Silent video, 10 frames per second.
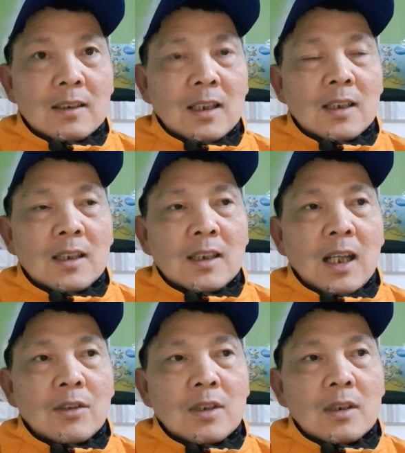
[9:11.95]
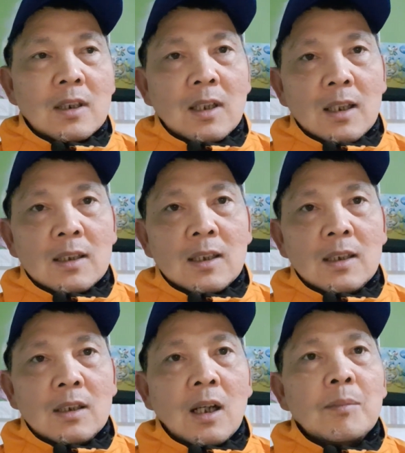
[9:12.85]
và khi cháu sinh ra đời
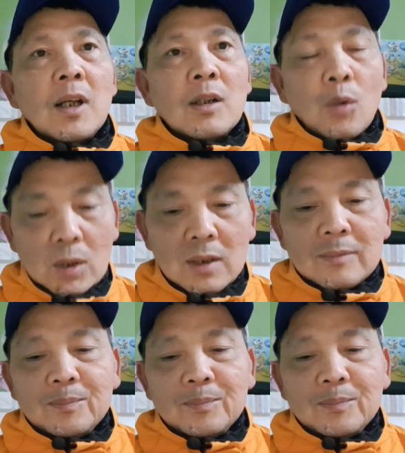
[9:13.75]
thì nộp đơn luôn